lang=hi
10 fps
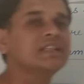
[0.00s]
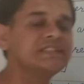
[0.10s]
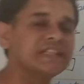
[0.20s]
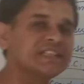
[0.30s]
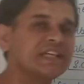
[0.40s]

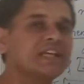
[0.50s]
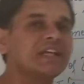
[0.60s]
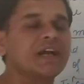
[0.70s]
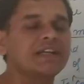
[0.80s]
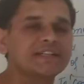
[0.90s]
जैसे कि
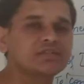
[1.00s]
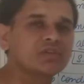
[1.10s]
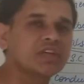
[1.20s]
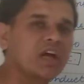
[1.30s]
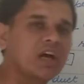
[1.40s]
आई हो
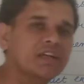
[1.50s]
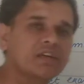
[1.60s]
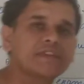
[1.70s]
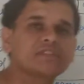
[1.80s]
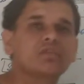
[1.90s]
गया आई
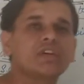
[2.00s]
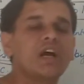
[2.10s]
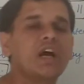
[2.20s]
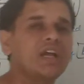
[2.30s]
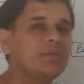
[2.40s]
हो
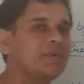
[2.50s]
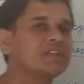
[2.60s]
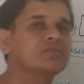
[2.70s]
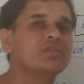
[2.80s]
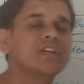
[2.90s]
गया आई
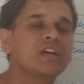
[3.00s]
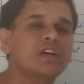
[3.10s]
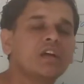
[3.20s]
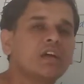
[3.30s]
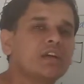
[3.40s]
हो गया
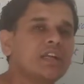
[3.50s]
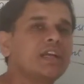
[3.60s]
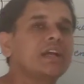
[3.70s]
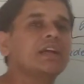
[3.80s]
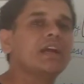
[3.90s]
ठीक
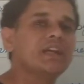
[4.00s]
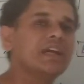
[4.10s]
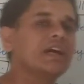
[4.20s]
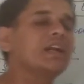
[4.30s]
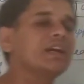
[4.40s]
है ये
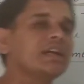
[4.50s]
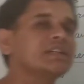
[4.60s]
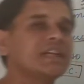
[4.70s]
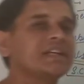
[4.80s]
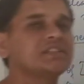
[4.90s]
अलग अलग
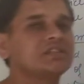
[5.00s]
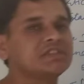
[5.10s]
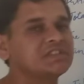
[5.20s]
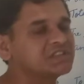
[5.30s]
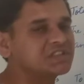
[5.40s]
तरह की
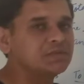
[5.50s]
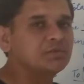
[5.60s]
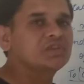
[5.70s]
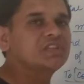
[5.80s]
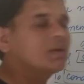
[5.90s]
सर्विसेज जितनी भी
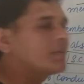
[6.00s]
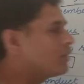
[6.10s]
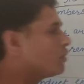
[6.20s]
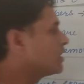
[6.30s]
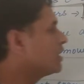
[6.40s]
होती हैं हमारी
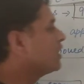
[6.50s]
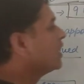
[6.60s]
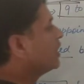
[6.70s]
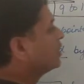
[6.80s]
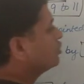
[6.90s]
टोटल
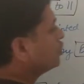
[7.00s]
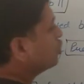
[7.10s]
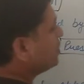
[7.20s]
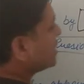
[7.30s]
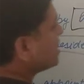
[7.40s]
जो
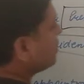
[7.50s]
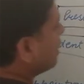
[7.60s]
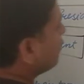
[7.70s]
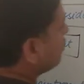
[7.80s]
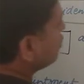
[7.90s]
यूपीएससी में होंगे